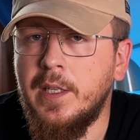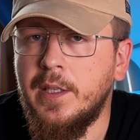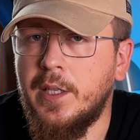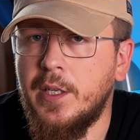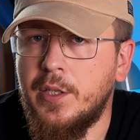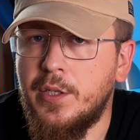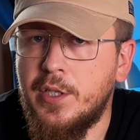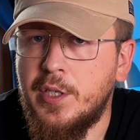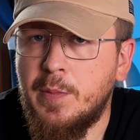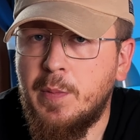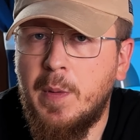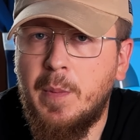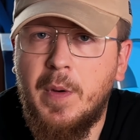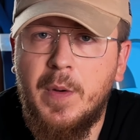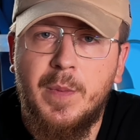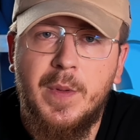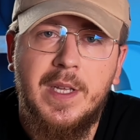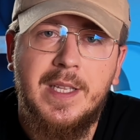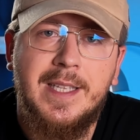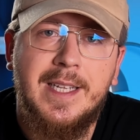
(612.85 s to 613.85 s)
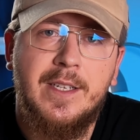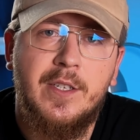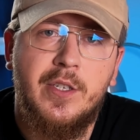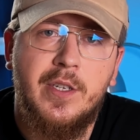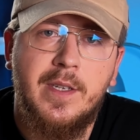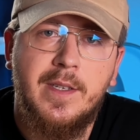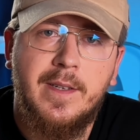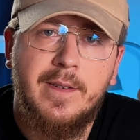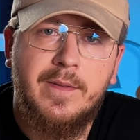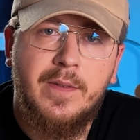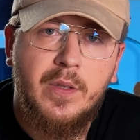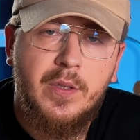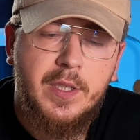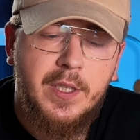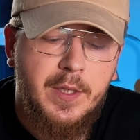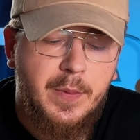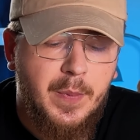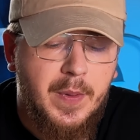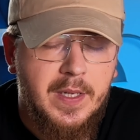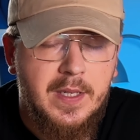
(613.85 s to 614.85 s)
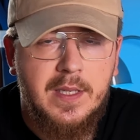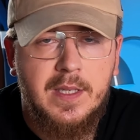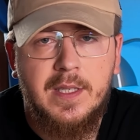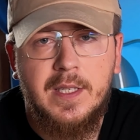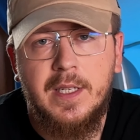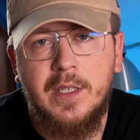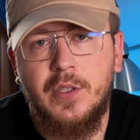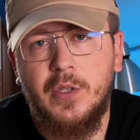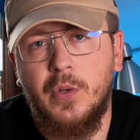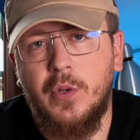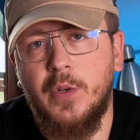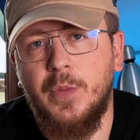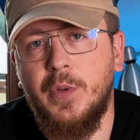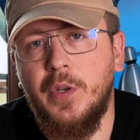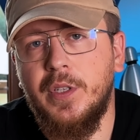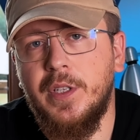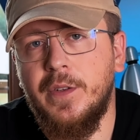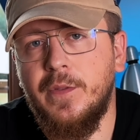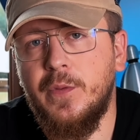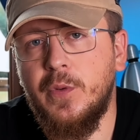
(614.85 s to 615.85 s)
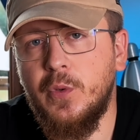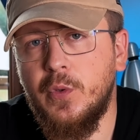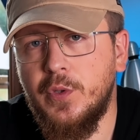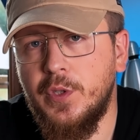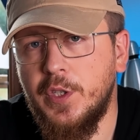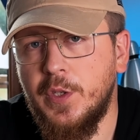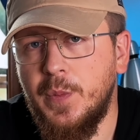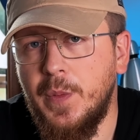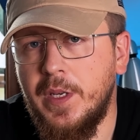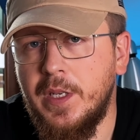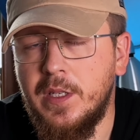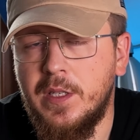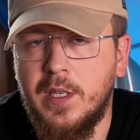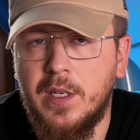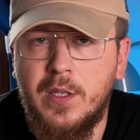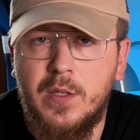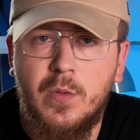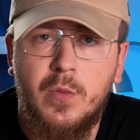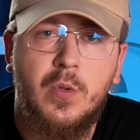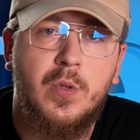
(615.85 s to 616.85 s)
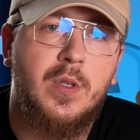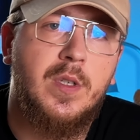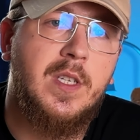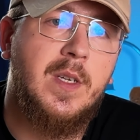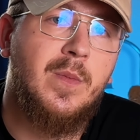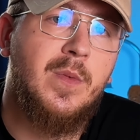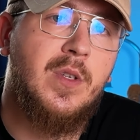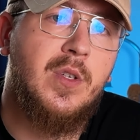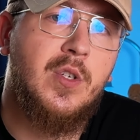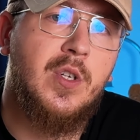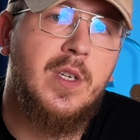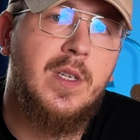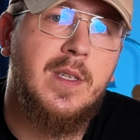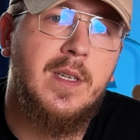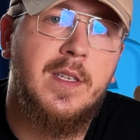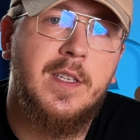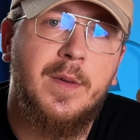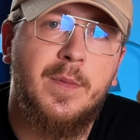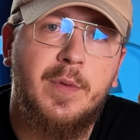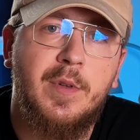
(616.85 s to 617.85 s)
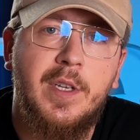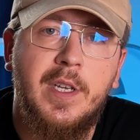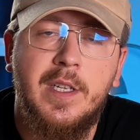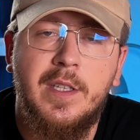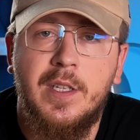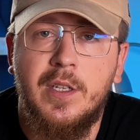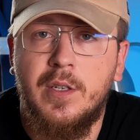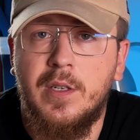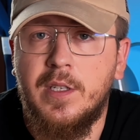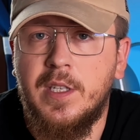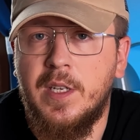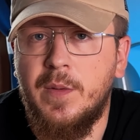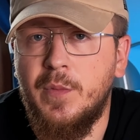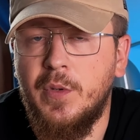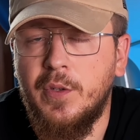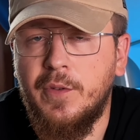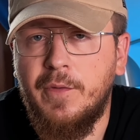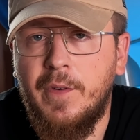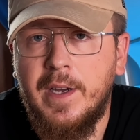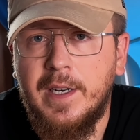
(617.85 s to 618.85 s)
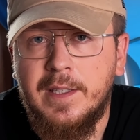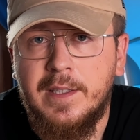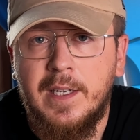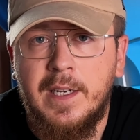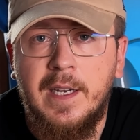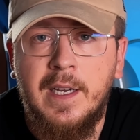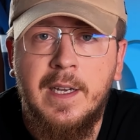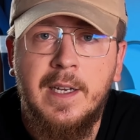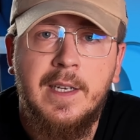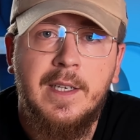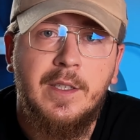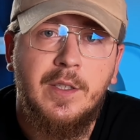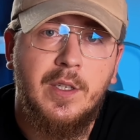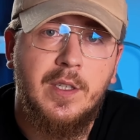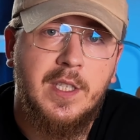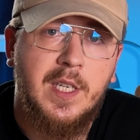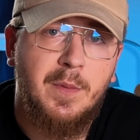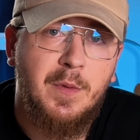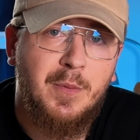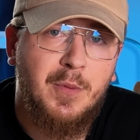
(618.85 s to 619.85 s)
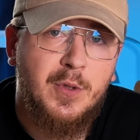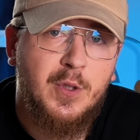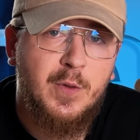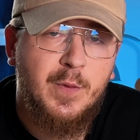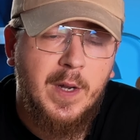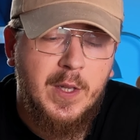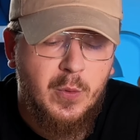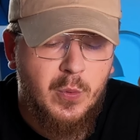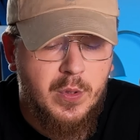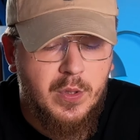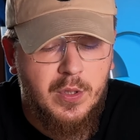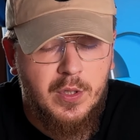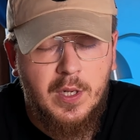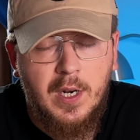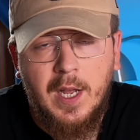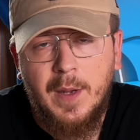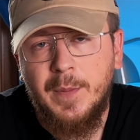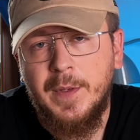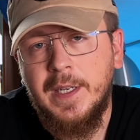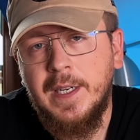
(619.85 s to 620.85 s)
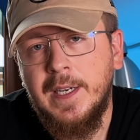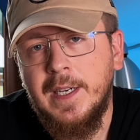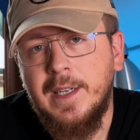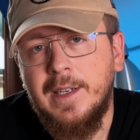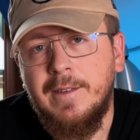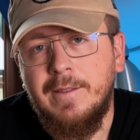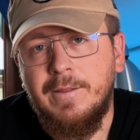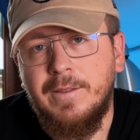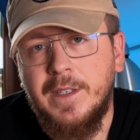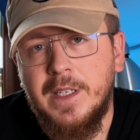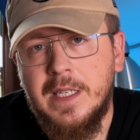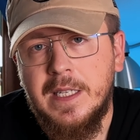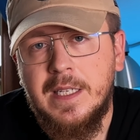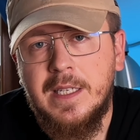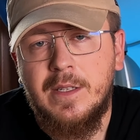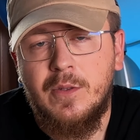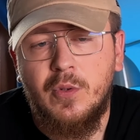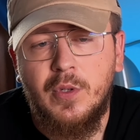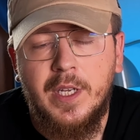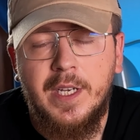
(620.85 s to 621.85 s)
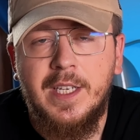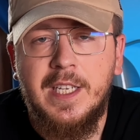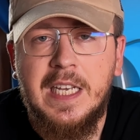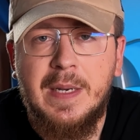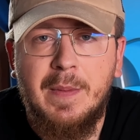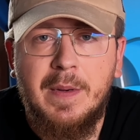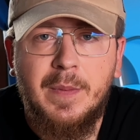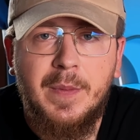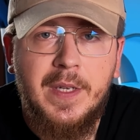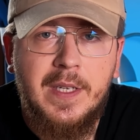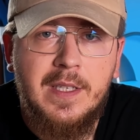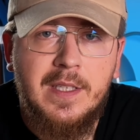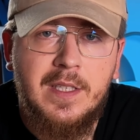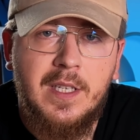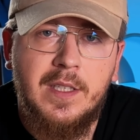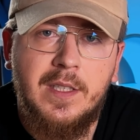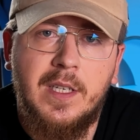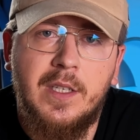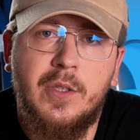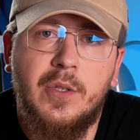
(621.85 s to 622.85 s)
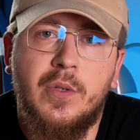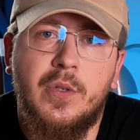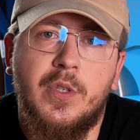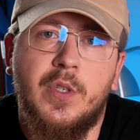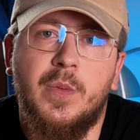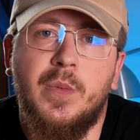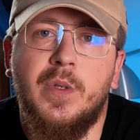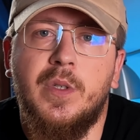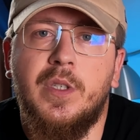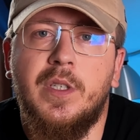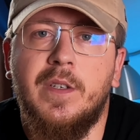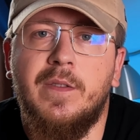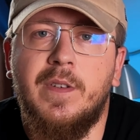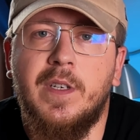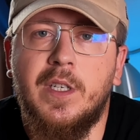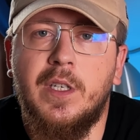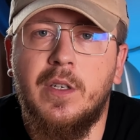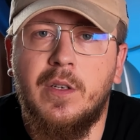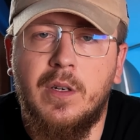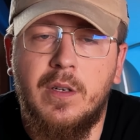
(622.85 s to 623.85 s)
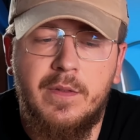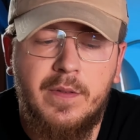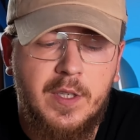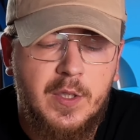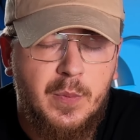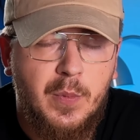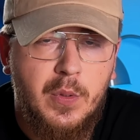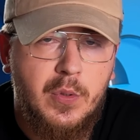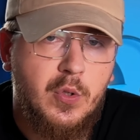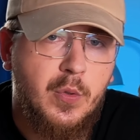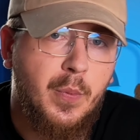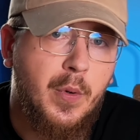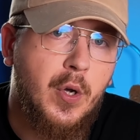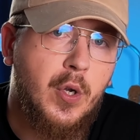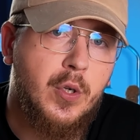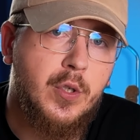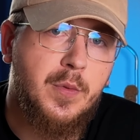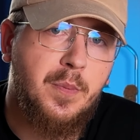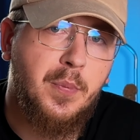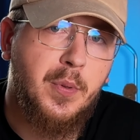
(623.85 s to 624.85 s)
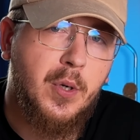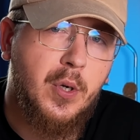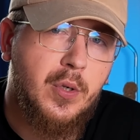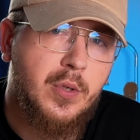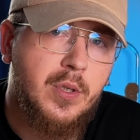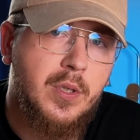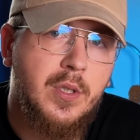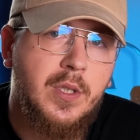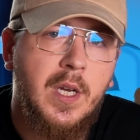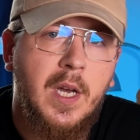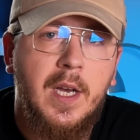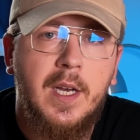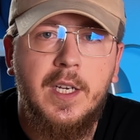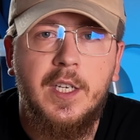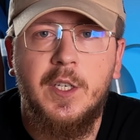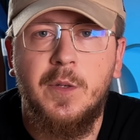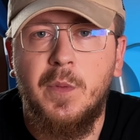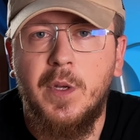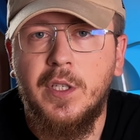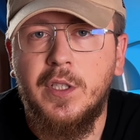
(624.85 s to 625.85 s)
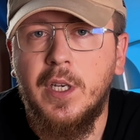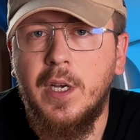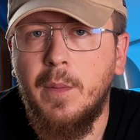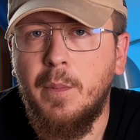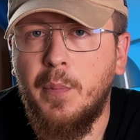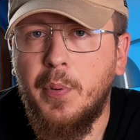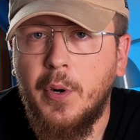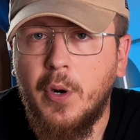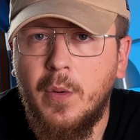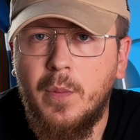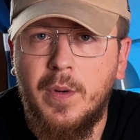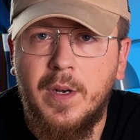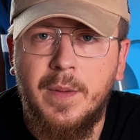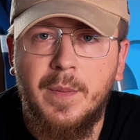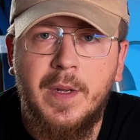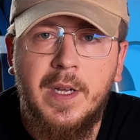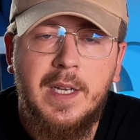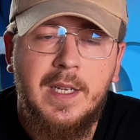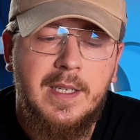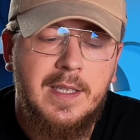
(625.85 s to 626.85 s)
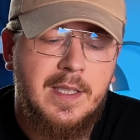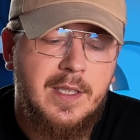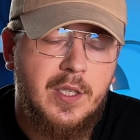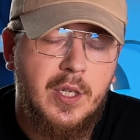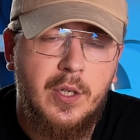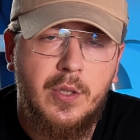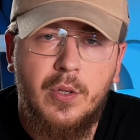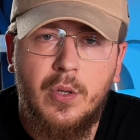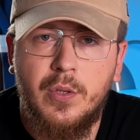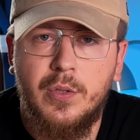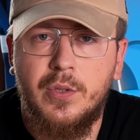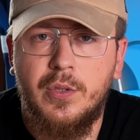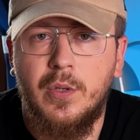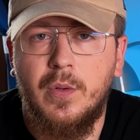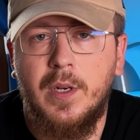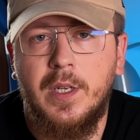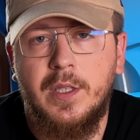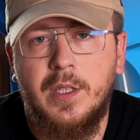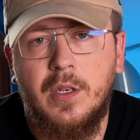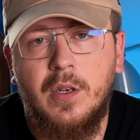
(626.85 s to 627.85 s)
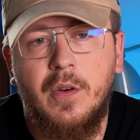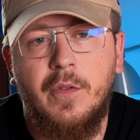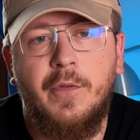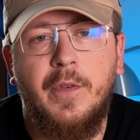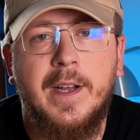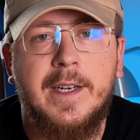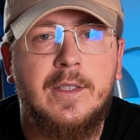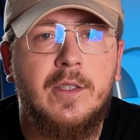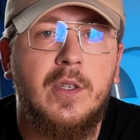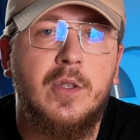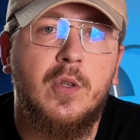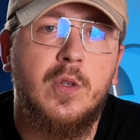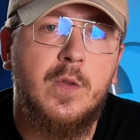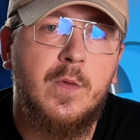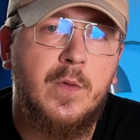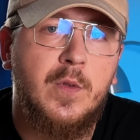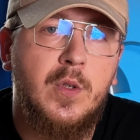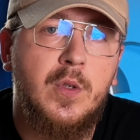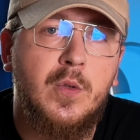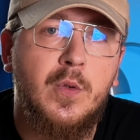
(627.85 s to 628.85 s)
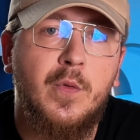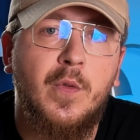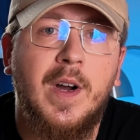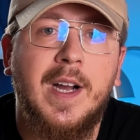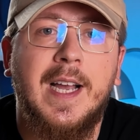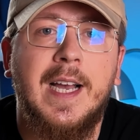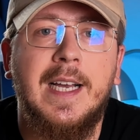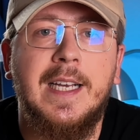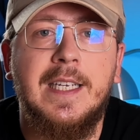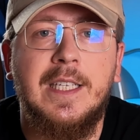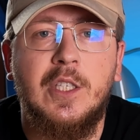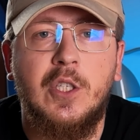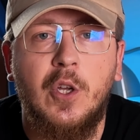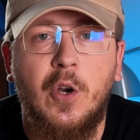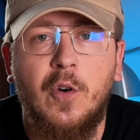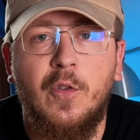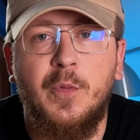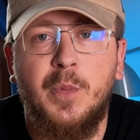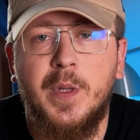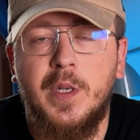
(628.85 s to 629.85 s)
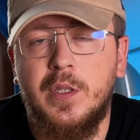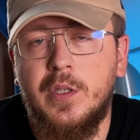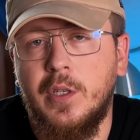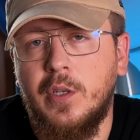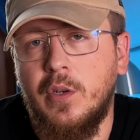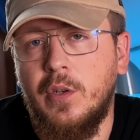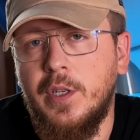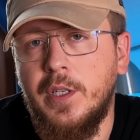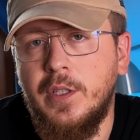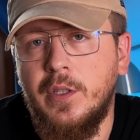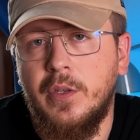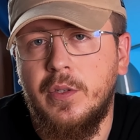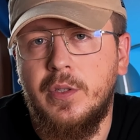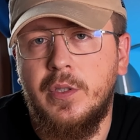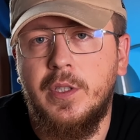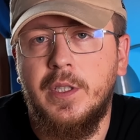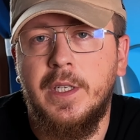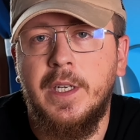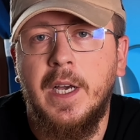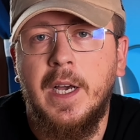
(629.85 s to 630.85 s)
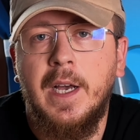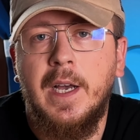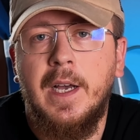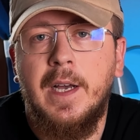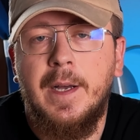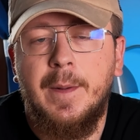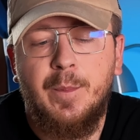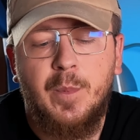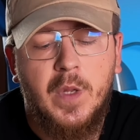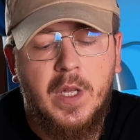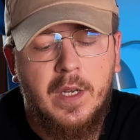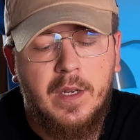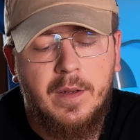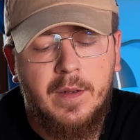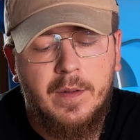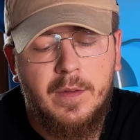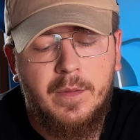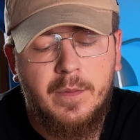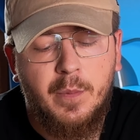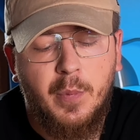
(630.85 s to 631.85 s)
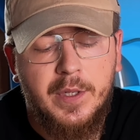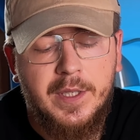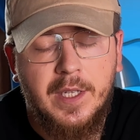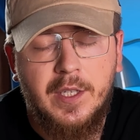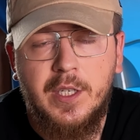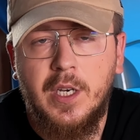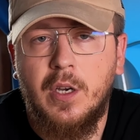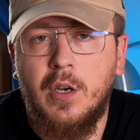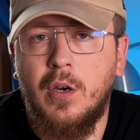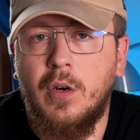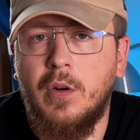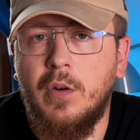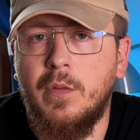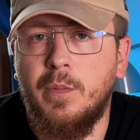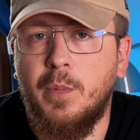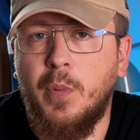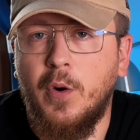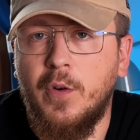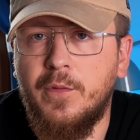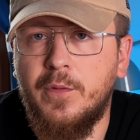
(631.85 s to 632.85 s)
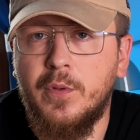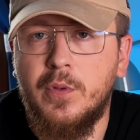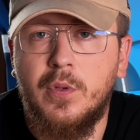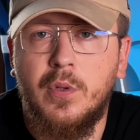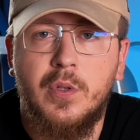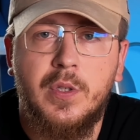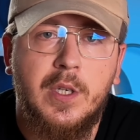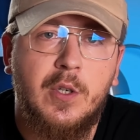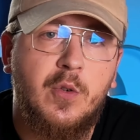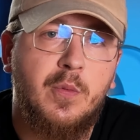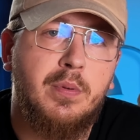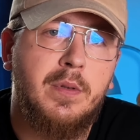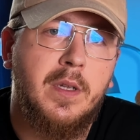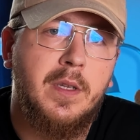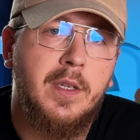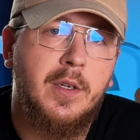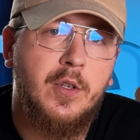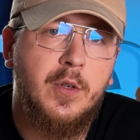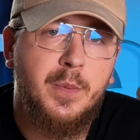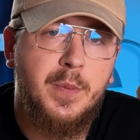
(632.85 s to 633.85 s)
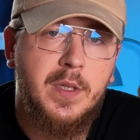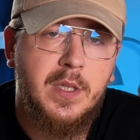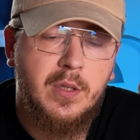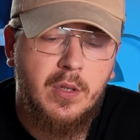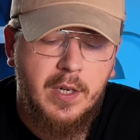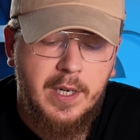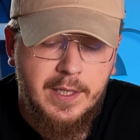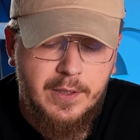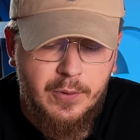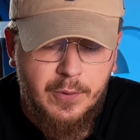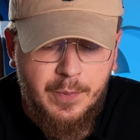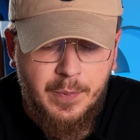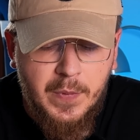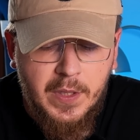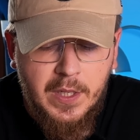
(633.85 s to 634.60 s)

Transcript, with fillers: Też trzeba pamiętać, że zawody IPSC są robione w różnych miejscach. Są to czasami strzelnice zamknięte, czasami otwarte, czasami pod światło strzelamy, więc tutaj nie ma miejsca na to, żeby się w jakikolwiek sposób rozproszyć i mieć problem z celnością. Dlatego warto na to zwrócić uwagę i to w pierwszej kolejności e, podać jako powód do zakupu danego pistoletu.